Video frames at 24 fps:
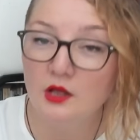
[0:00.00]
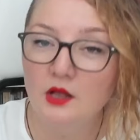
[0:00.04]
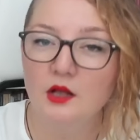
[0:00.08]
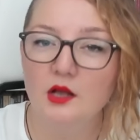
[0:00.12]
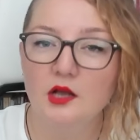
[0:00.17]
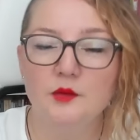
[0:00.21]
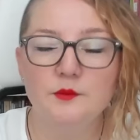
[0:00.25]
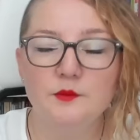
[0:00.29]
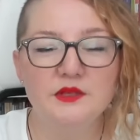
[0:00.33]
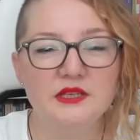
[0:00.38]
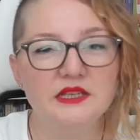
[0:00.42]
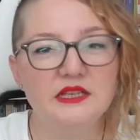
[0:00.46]

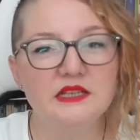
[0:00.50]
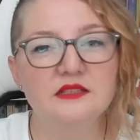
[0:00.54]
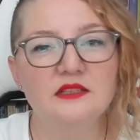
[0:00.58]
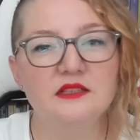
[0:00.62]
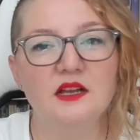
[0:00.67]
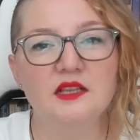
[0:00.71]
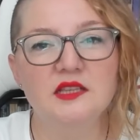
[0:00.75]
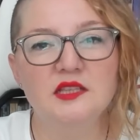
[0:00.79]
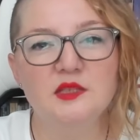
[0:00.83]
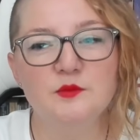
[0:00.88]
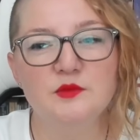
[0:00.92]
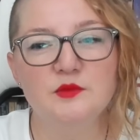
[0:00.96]
Ama yine de
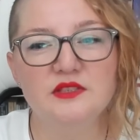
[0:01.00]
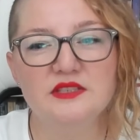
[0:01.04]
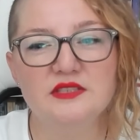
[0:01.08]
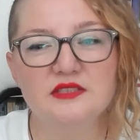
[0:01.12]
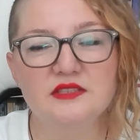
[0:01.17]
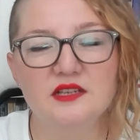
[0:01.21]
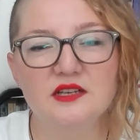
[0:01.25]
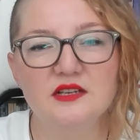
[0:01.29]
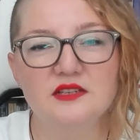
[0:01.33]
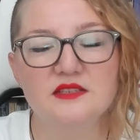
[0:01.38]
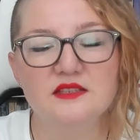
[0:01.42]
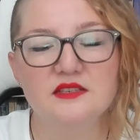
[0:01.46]
anlamak
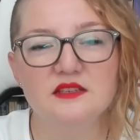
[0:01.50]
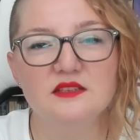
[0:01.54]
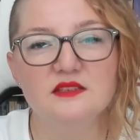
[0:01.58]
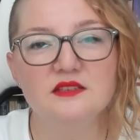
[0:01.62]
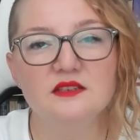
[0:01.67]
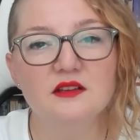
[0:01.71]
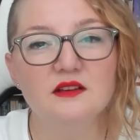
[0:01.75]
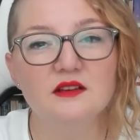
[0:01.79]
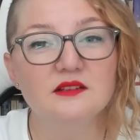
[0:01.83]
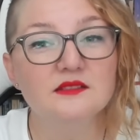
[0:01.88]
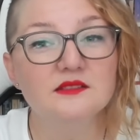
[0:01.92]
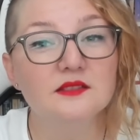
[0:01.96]
isterseniz
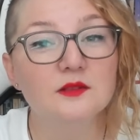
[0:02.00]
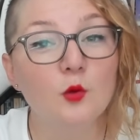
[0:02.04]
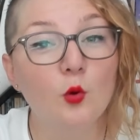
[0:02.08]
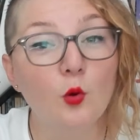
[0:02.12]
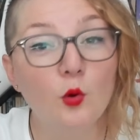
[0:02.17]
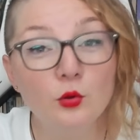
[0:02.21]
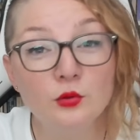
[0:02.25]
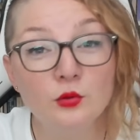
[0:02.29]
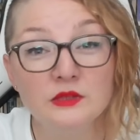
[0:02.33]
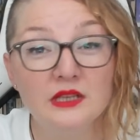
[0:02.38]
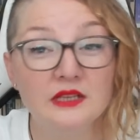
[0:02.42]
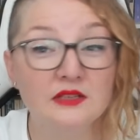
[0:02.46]
artık
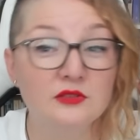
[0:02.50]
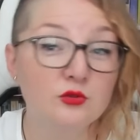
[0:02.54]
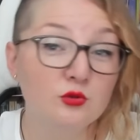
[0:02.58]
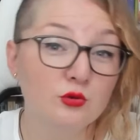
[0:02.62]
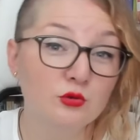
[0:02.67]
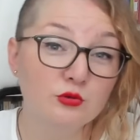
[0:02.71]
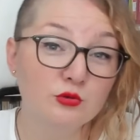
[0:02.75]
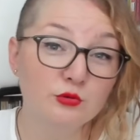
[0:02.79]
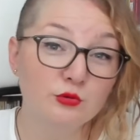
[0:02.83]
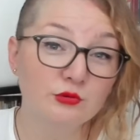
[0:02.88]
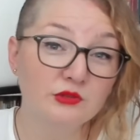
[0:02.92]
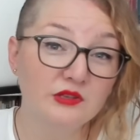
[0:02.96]
online
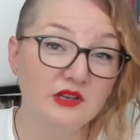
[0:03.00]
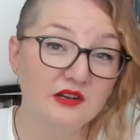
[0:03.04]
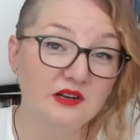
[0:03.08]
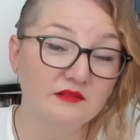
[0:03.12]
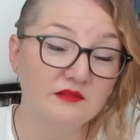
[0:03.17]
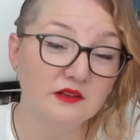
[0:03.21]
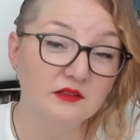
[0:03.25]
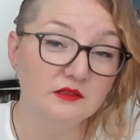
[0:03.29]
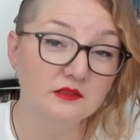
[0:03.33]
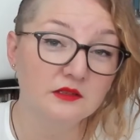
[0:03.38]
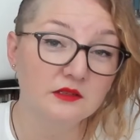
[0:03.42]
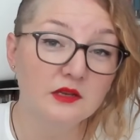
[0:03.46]
sözlükler
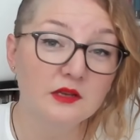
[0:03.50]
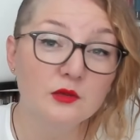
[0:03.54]
var.